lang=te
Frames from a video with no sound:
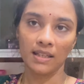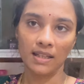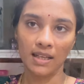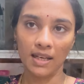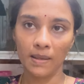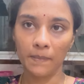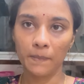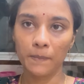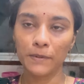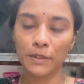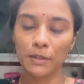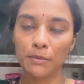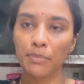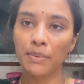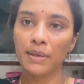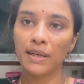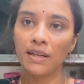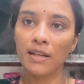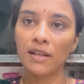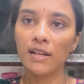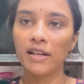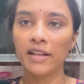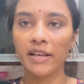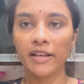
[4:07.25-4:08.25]
కాకపోతే
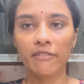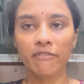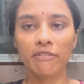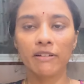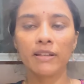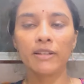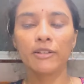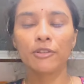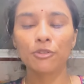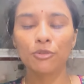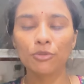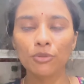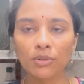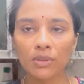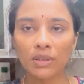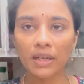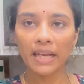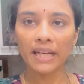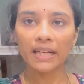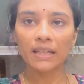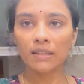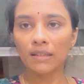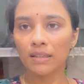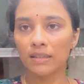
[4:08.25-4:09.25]
పిల్లలు లేవలేదు
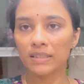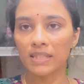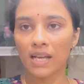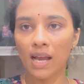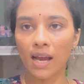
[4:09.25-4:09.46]
నైట్